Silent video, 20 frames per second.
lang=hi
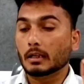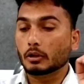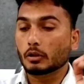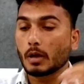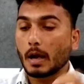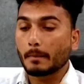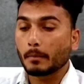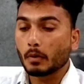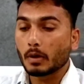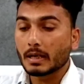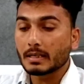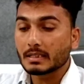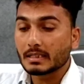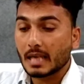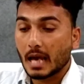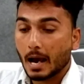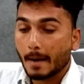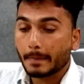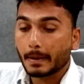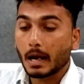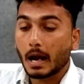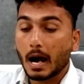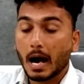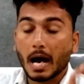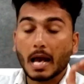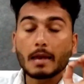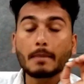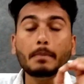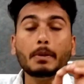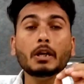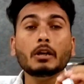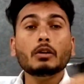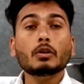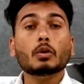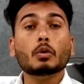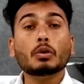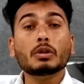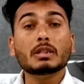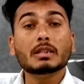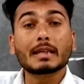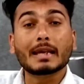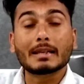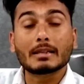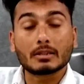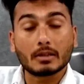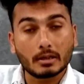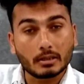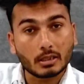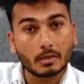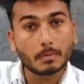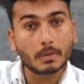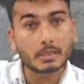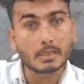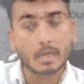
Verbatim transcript: तो आपको गैस यहाँ पर हाइब्रिड नॉइस कैंसिलेशन मिल